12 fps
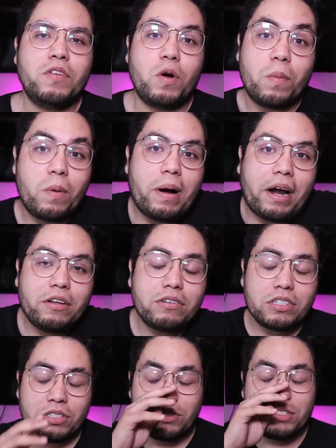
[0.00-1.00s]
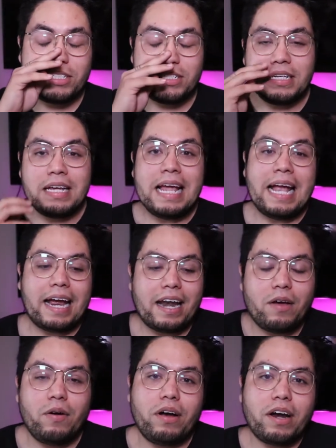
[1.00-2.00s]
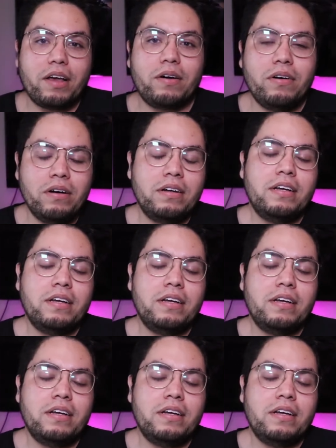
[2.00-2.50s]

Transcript: como varios, entonces creo, creo